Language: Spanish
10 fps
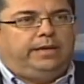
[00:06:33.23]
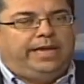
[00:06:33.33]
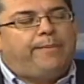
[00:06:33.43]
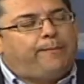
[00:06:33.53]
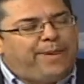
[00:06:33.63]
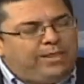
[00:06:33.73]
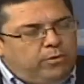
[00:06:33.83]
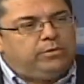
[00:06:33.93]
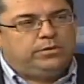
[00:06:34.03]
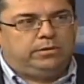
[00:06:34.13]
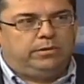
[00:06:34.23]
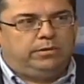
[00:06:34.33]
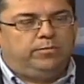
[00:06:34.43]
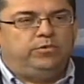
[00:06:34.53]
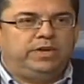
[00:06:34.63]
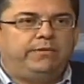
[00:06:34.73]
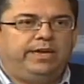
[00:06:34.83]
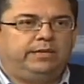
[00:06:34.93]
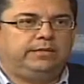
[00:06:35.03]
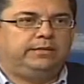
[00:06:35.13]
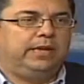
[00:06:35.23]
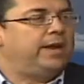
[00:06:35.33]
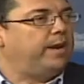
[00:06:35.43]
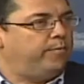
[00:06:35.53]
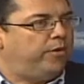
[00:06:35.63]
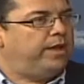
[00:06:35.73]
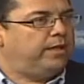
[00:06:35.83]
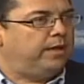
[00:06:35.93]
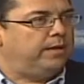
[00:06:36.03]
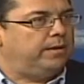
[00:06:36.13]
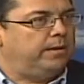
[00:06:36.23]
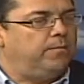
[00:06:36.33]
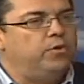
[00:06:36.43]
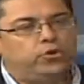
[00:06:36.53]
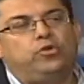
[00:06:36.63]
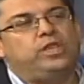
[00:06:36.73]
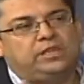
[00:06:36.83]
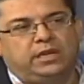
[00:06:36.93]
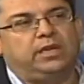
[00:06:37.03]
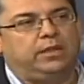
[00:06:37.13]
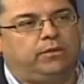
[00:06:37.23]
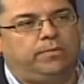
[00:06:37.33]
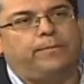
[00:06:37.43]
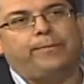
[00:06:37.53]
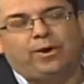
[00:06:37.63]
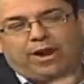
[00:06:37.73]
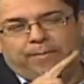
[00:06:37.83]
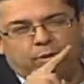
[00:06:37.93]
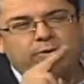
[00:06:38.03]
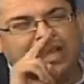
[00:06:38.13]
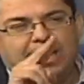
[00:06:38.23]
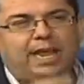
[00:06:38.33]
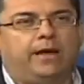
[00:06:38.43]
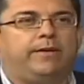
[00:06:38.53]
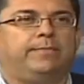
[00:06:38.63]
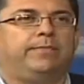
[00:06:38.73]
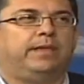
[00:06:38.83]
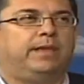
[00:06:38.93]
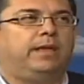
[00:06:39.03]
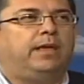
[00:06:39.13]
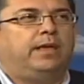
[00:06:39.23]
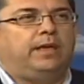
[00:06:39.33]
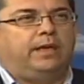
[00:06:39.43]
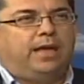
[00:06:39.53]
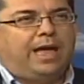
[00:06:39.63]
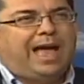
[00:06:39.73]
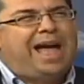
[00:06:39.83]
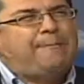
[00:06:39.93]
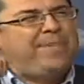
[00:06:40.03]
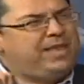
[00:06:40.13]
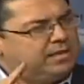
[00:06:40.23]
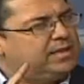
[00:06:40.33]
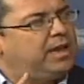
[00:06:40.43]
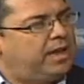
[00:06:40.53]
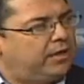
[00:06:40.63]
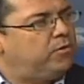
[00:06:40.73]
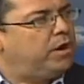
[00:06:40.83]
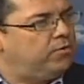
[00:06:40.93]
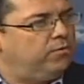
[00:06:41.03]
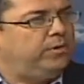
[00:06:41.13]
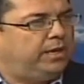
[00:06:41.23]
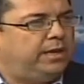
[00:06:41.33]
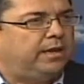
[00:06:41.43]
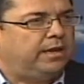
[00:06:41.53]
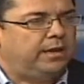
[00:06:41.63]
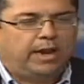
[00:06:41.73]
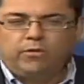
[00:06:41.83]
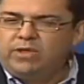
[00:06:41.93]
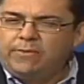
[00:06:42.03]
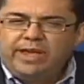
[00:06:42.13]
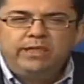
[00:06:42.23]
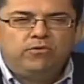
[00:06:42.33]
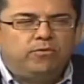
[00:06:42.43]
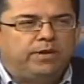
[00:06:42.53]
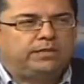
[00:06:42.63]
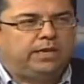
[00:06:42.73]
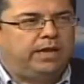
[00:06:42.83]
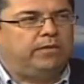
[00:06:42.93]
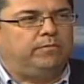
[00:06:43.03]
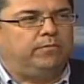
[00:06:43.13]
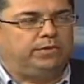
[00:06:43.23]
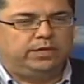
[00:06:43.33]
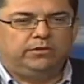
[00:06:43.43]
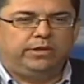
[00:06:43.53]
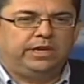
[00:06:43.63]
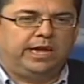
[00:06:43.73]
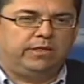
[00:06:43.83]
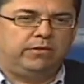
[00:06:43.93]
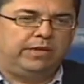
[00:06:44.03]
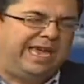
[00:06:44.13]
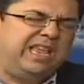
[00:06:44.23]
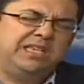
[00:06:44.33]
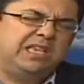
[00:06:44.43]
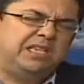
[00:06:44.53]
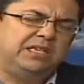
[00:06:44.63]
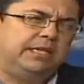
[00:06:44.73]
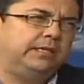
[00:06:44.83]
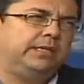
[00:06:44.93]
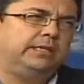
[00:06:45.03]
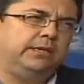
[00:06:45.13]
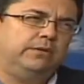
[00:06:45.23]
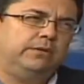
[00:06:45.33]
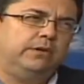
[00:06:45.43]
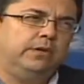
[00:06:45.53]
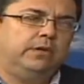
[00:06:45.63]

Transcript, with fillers: Y es penoso muchas veces la respuesta. Muchos dicen que no. Pero la pregunta clave, ¿has pensado algún día, alguna vez en tu pasado, muchachos de 15, 16, 17, 18,